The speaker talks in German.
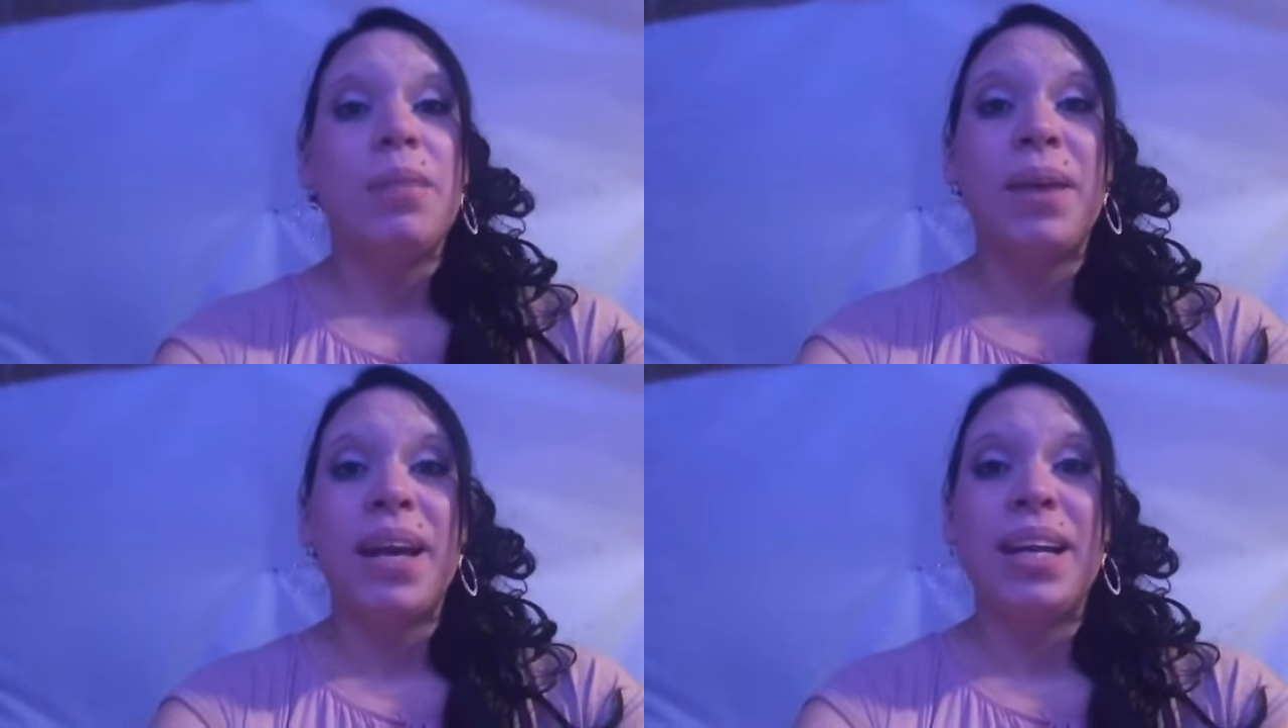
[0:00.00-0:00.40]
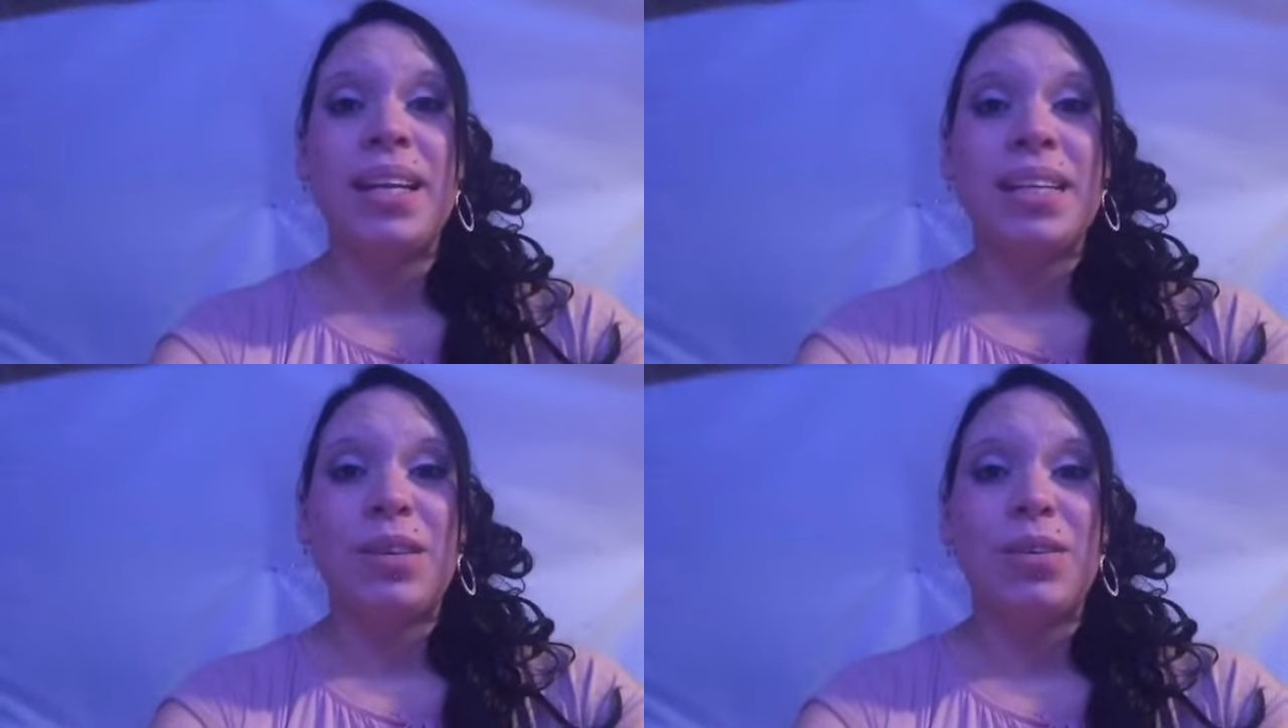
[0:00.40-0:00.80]
beende
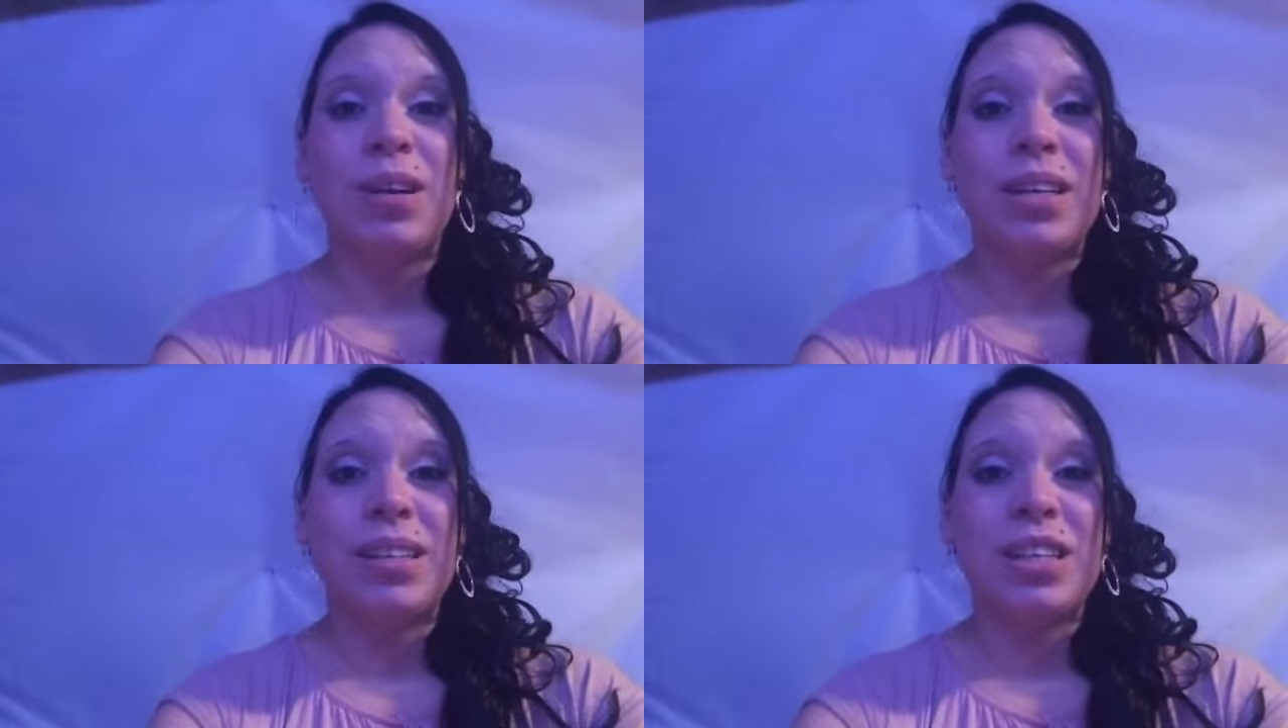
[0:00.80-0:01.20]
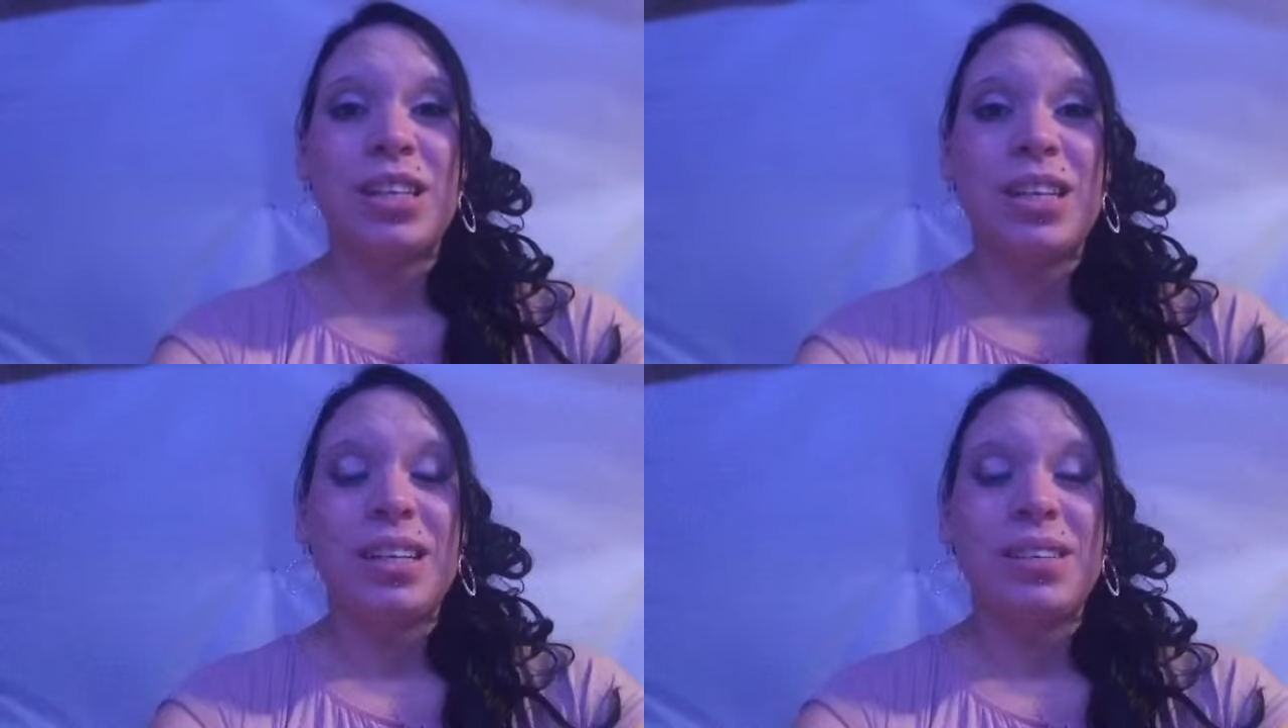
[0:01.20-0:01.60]
ich auch an dieser
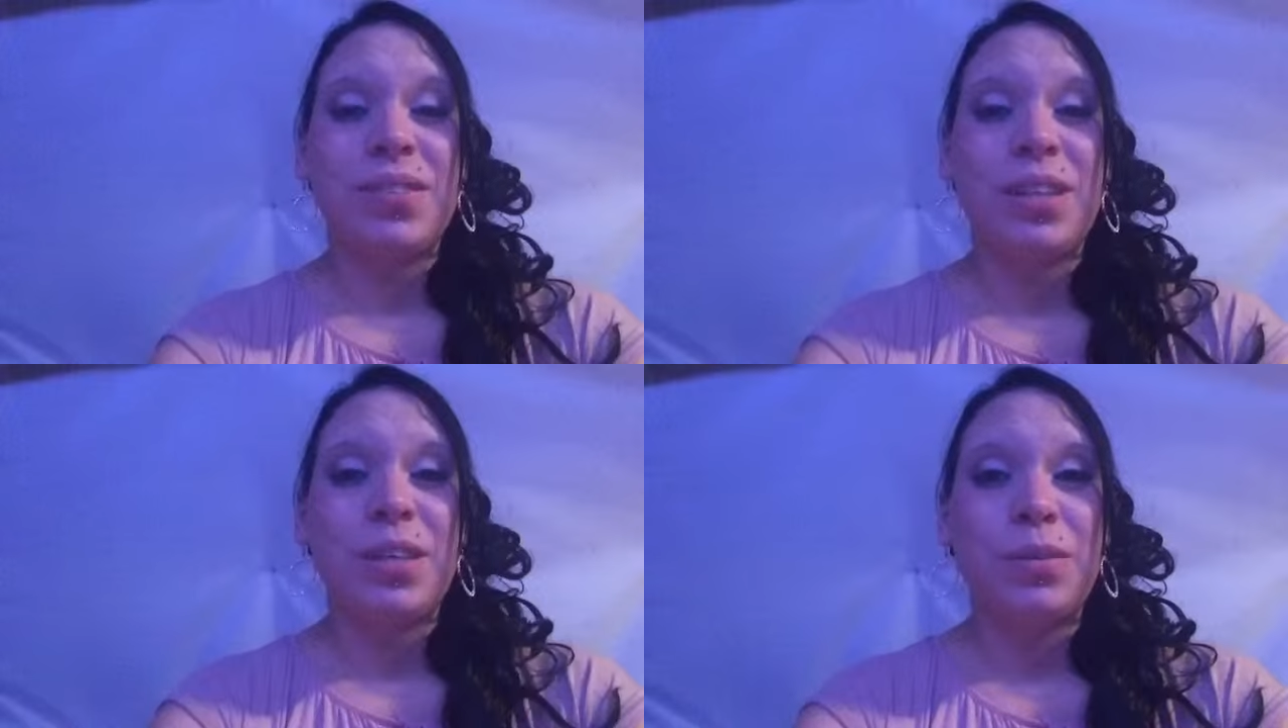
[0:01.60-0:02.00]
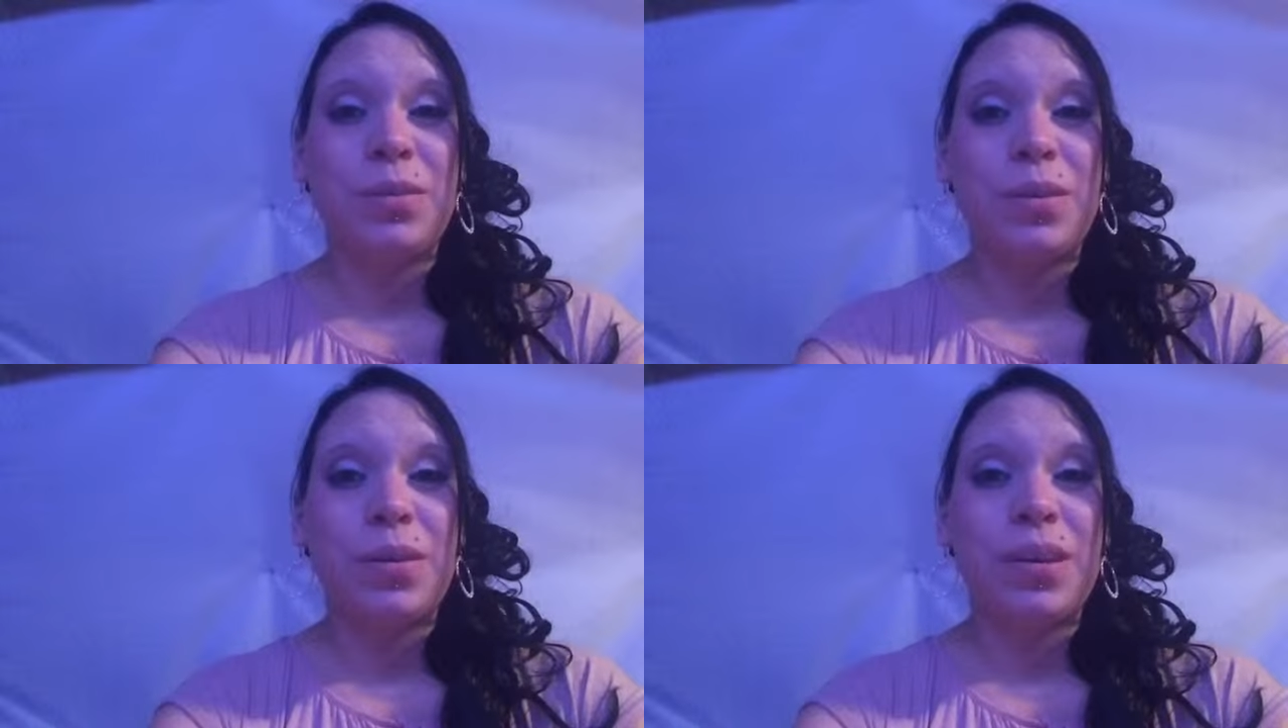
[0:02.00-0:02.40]
Stelle das
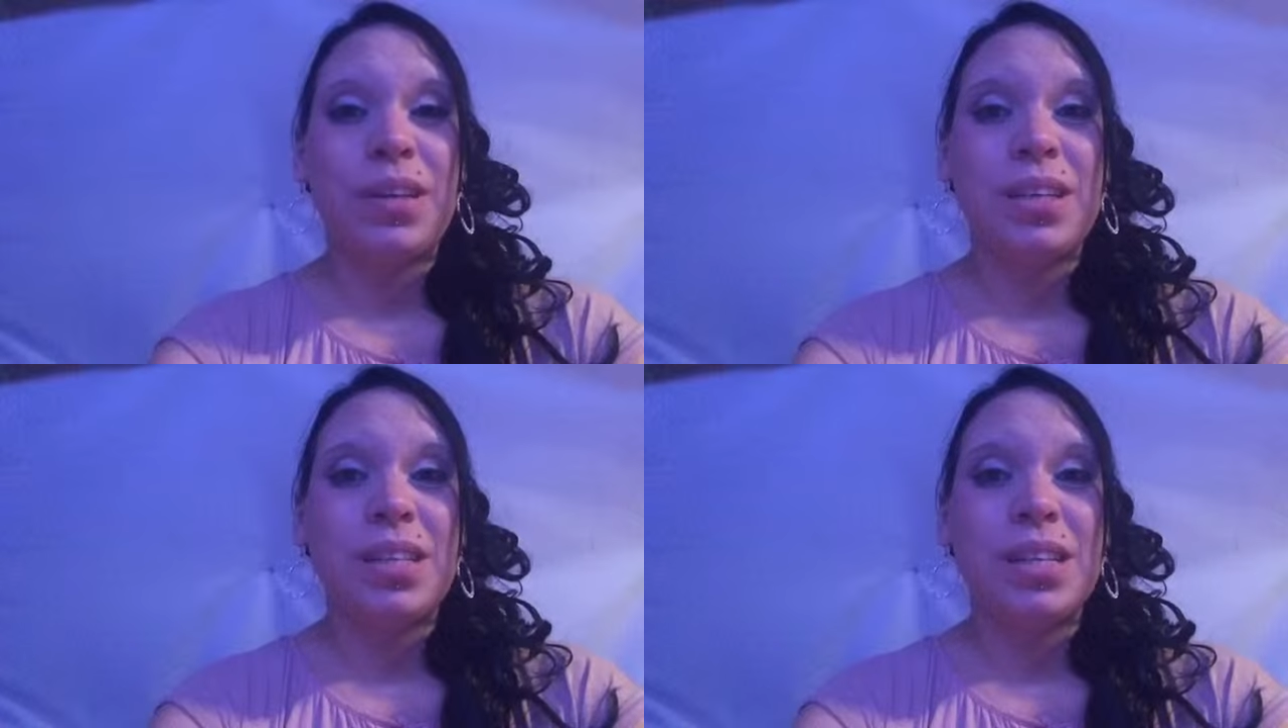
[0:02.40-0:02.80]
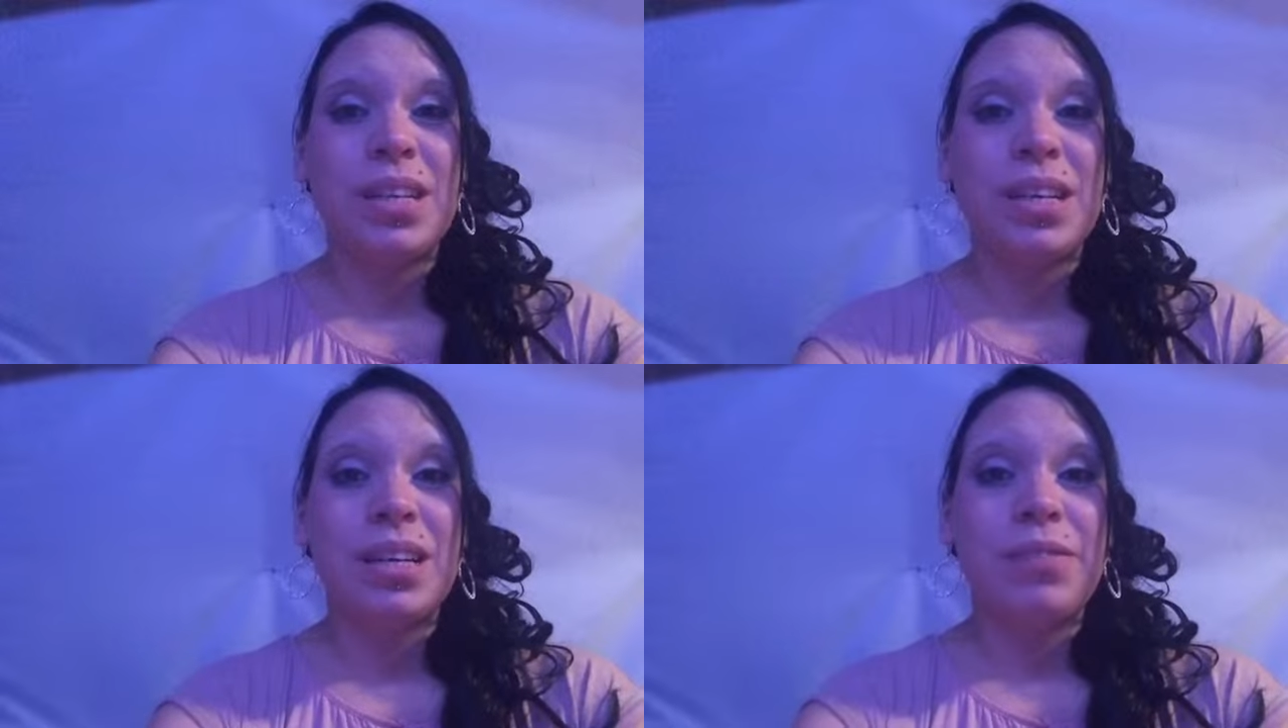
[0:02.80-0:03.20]
Video und
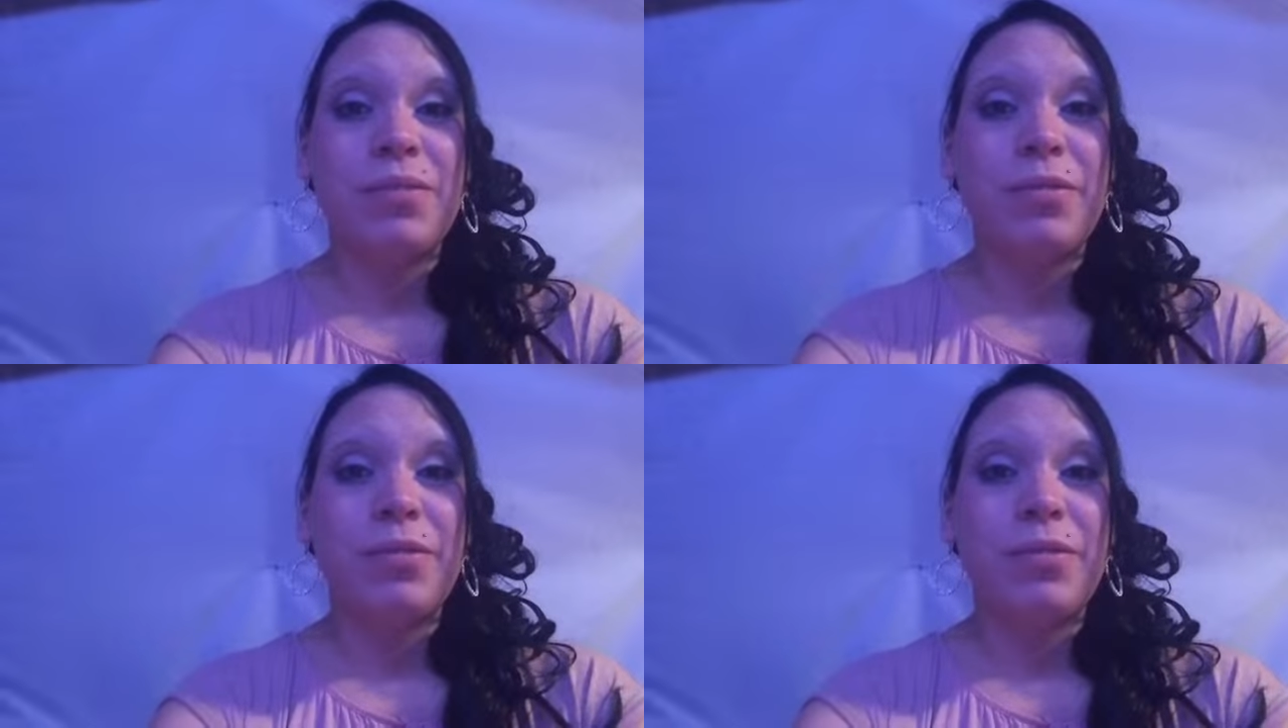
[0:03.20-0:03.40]
äh,